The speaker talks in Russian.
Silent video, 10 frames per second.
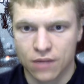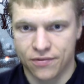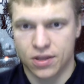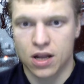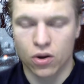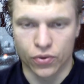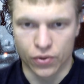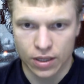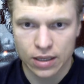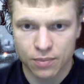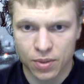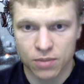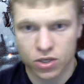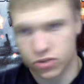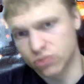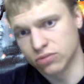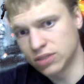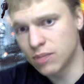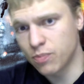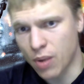вертолета, да, например, что он
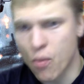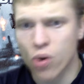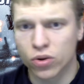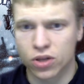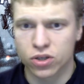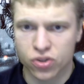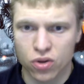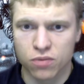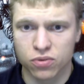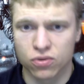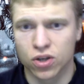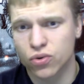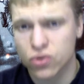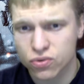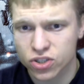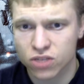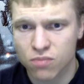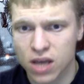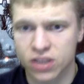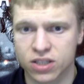тебе помогут или что-нибудь, ну или точку
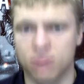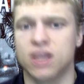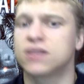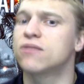зажимаешь ты, блядь, и